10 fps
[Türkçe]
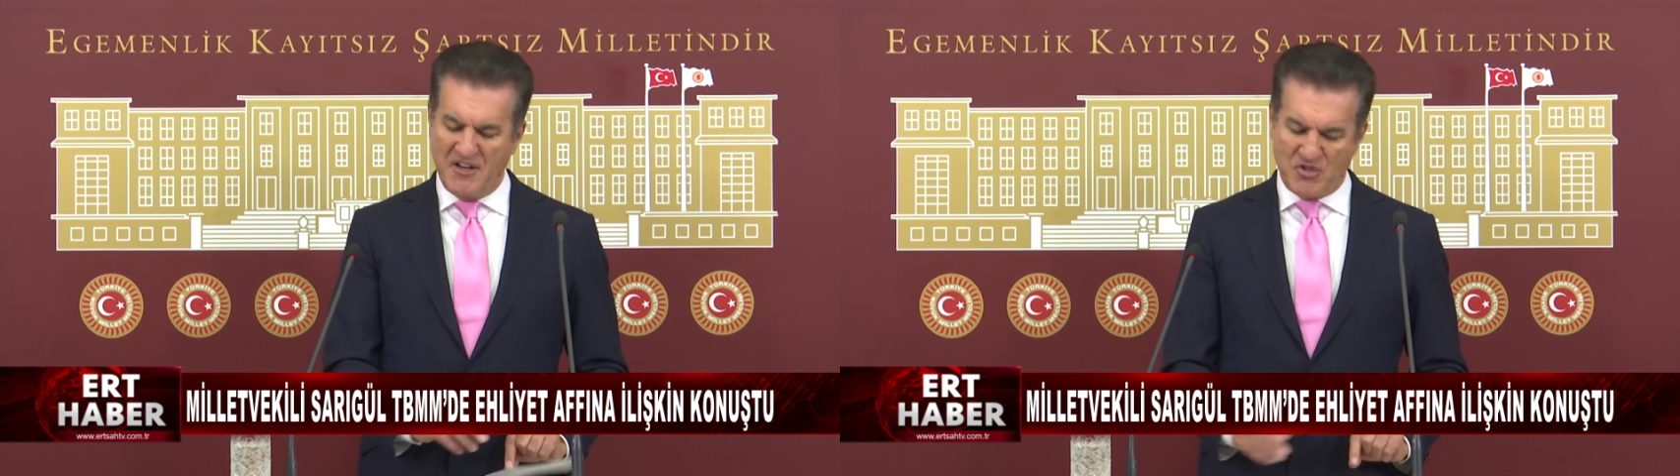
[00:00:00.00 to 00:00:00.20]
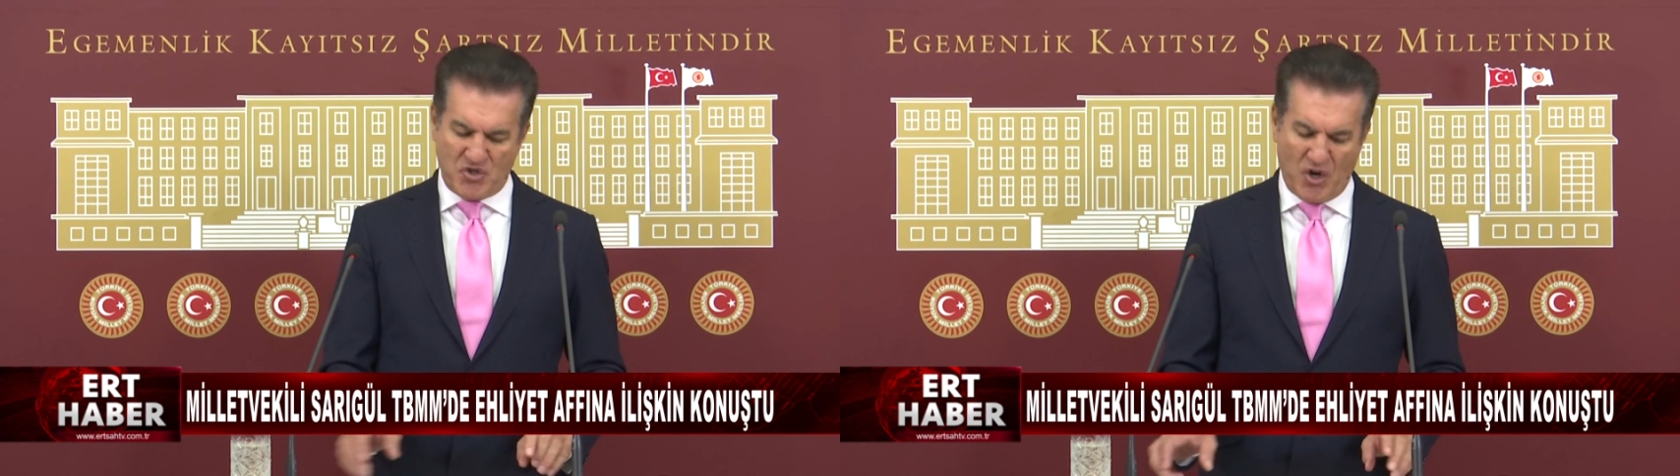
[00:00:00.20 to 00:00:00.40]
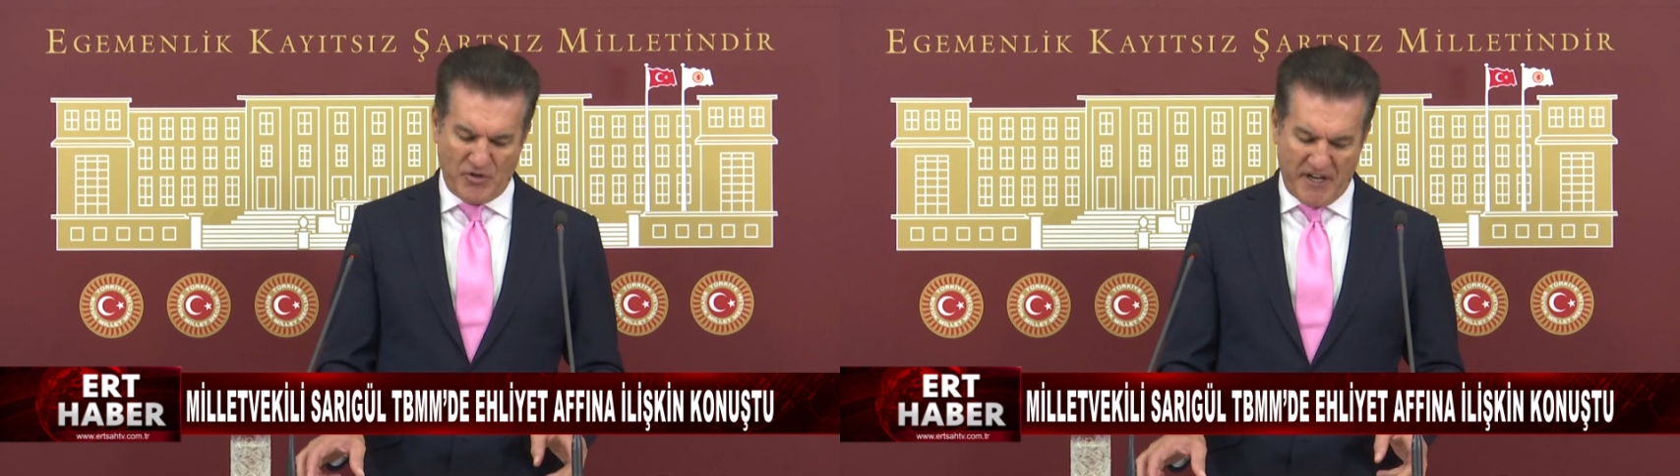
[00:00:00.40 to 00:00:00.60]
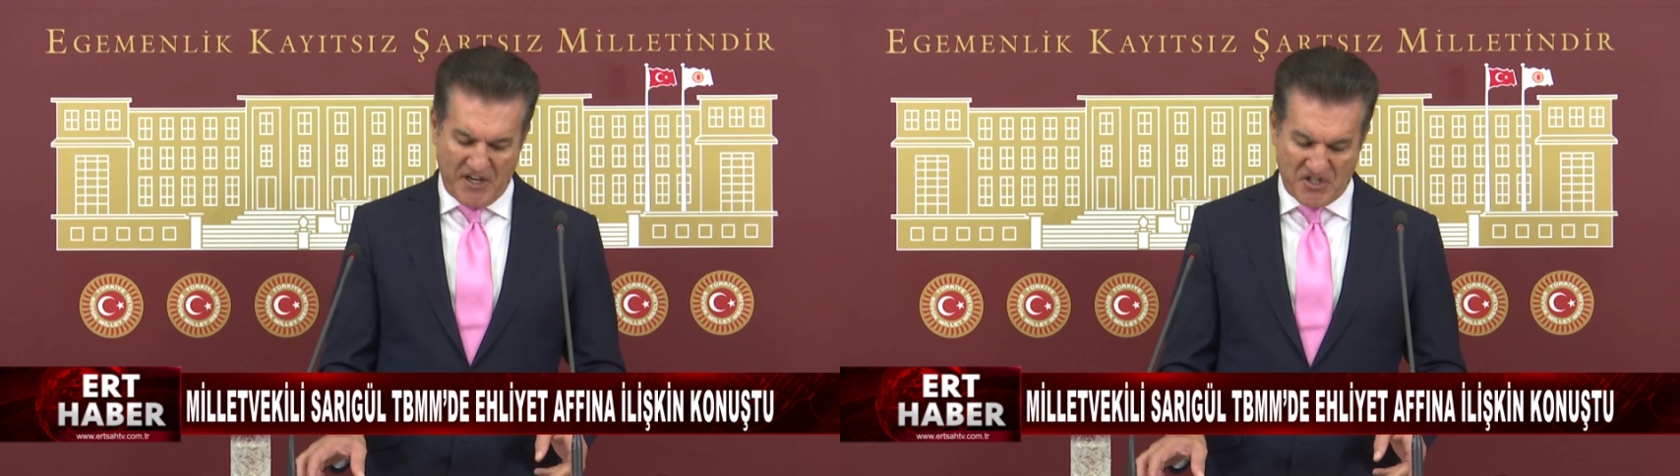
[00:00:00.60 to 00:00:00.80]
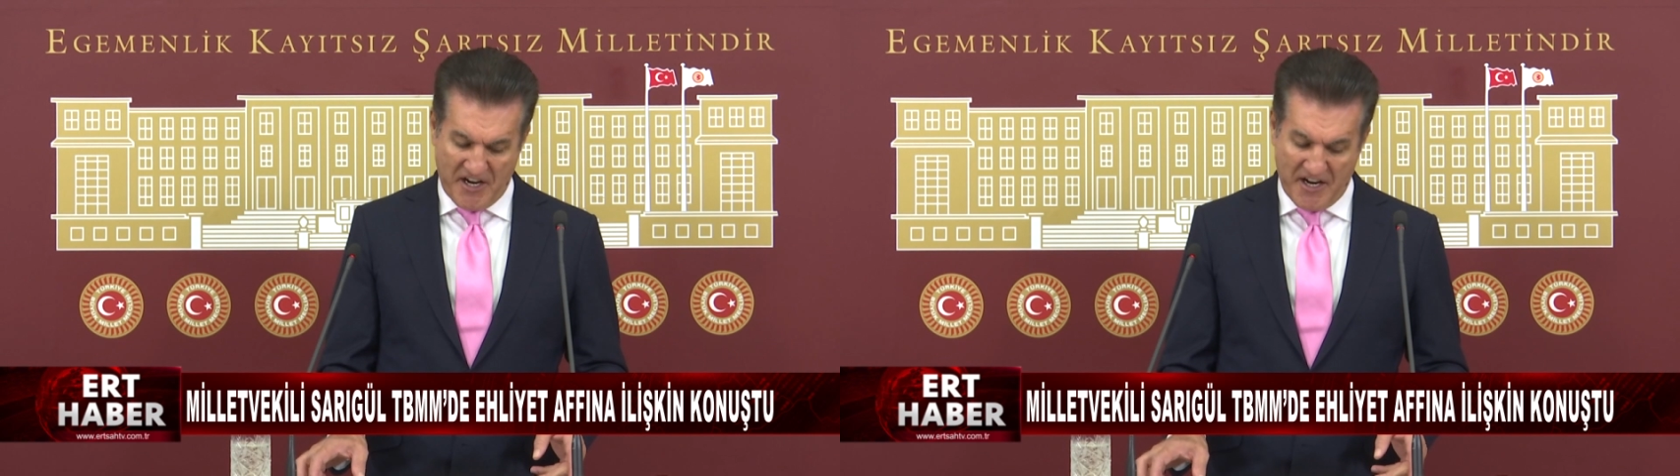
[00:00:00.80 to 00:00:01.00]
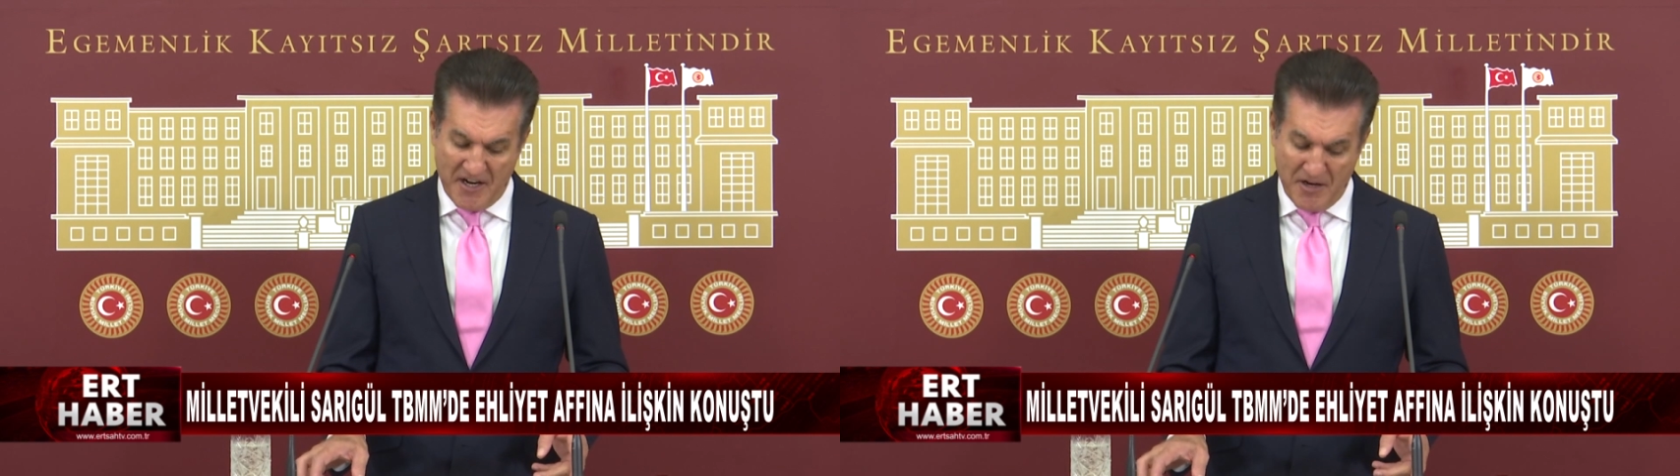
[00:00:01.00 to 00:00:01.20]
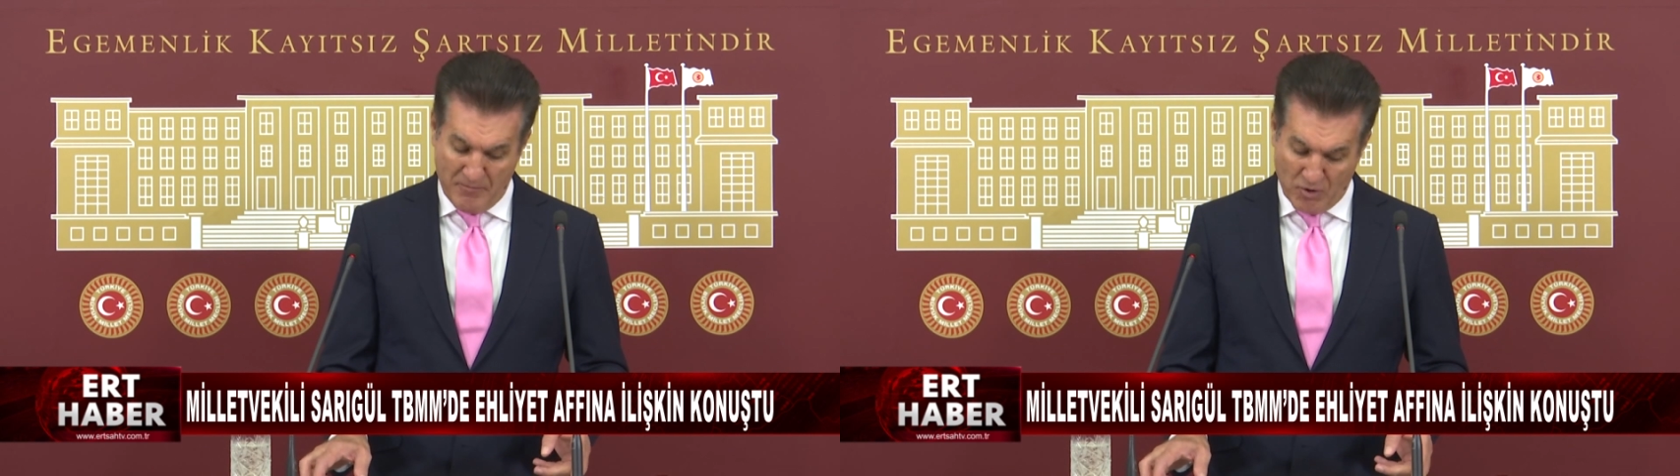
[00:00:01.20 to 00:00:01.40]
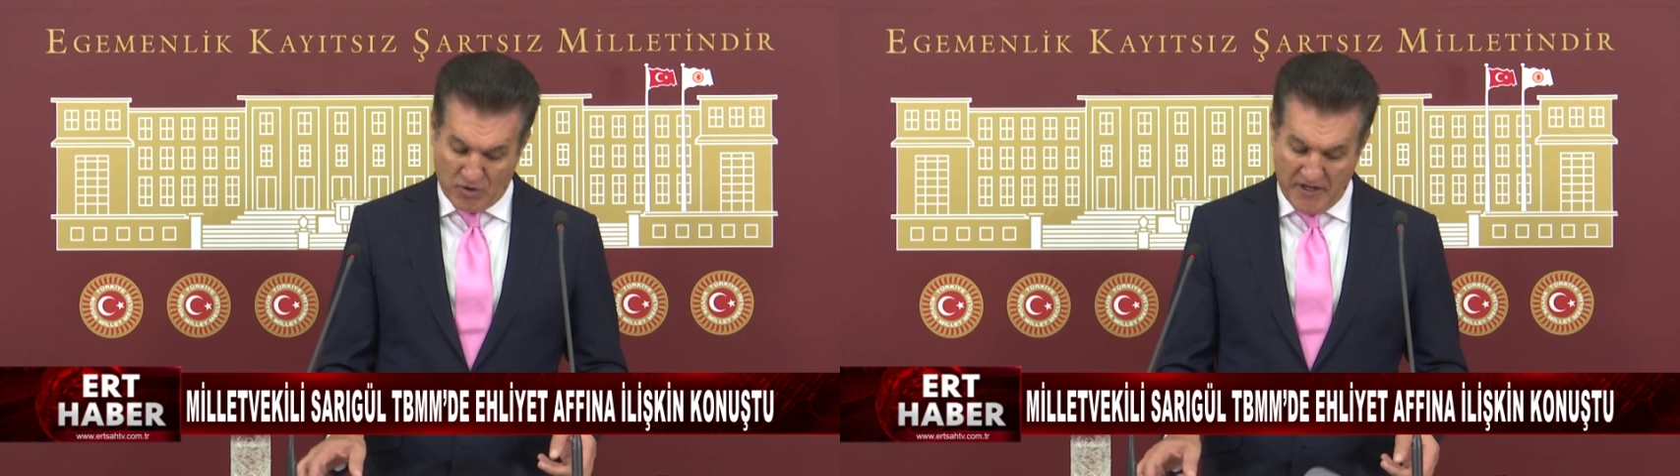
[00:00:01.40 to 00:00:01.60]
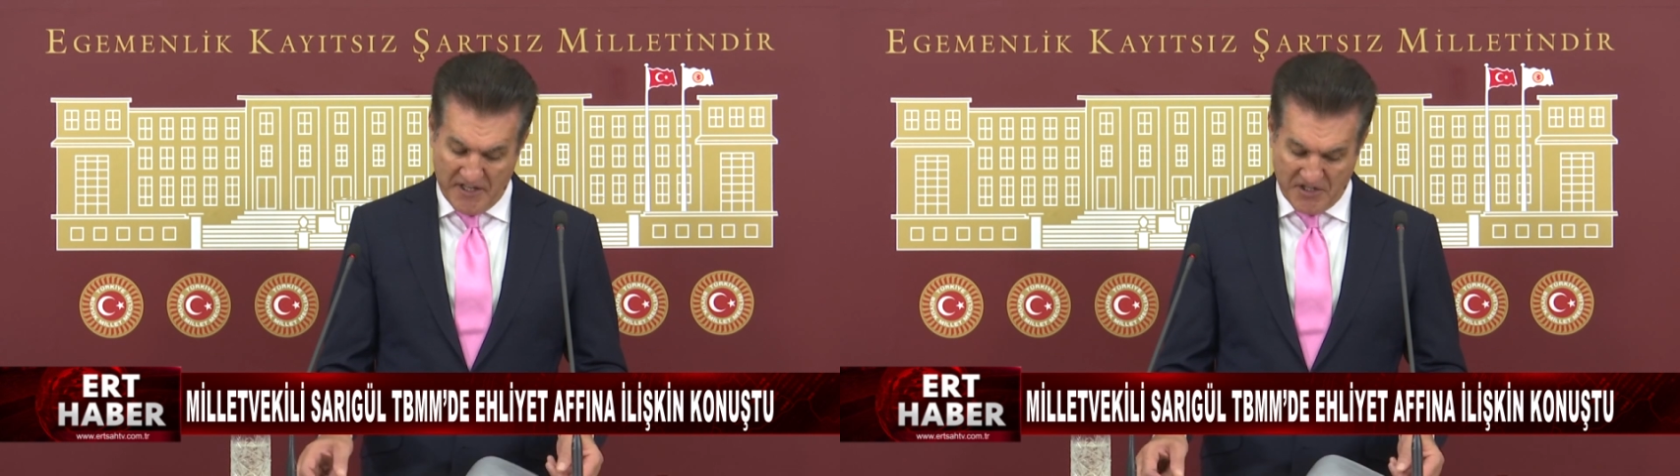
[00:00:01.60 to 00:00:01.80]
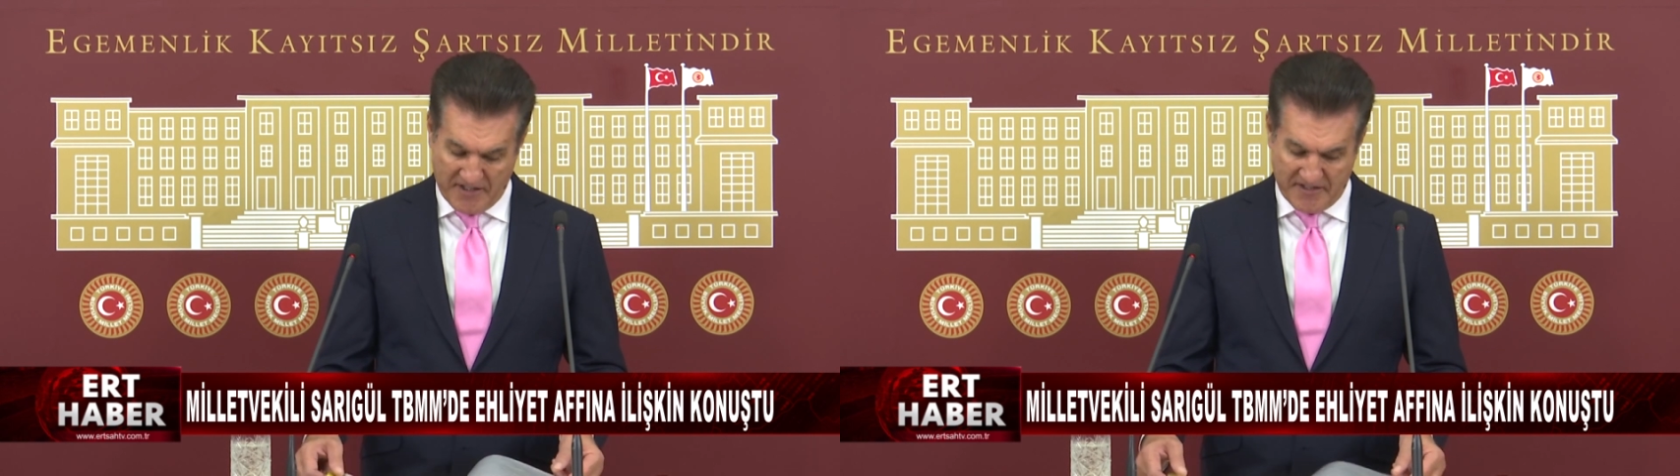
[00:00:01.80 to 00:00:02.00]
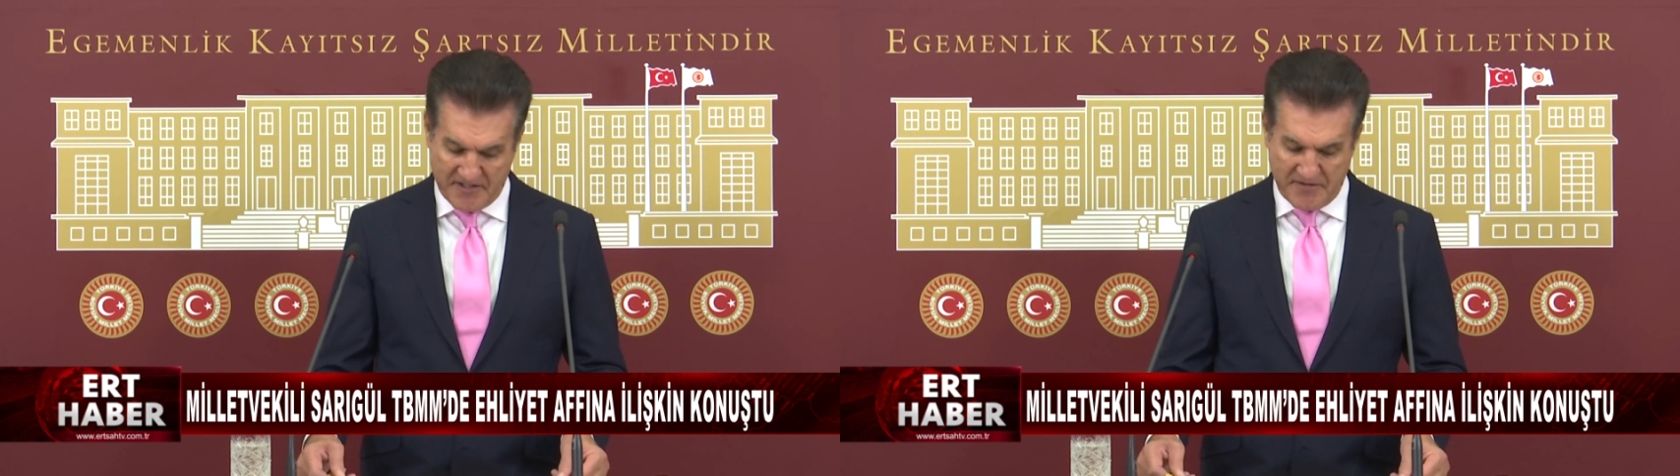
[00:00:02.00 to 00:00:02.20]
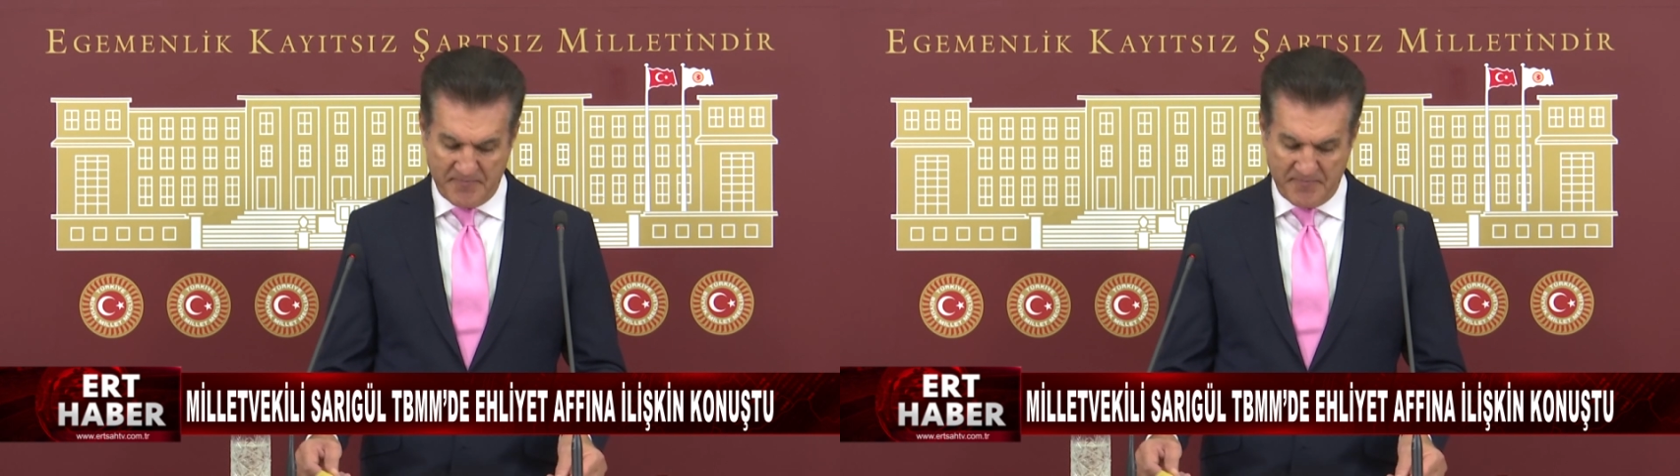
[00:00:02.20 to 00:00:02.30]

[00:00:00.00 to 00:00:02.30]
son derece mutlu edecektir.